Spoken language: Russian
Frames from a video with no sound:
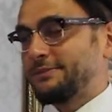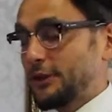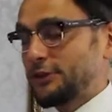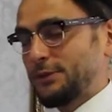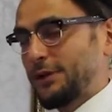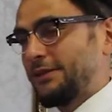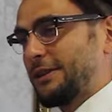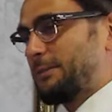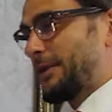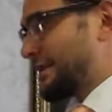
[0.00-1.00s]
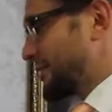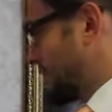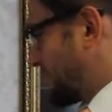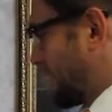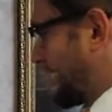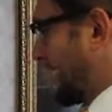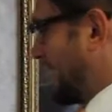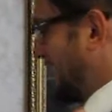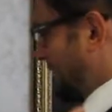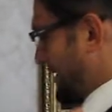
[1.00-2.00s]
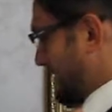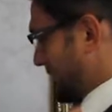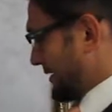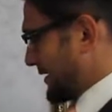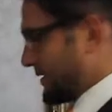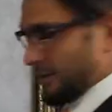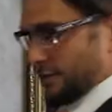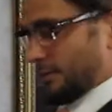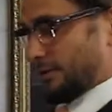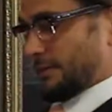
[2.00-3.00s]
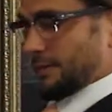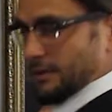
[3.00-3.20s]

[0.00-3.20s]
Меня супруга в этом поддерживает, но она э, делает следующим образом.